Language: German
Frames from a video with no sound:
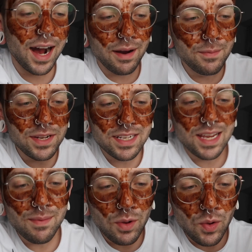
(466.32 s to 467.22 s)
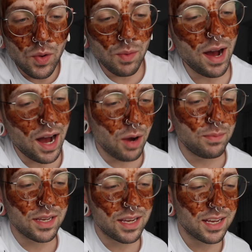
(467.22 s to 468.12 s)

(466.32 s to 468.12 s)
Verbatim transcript: Aber mit dem überhaupt nicht.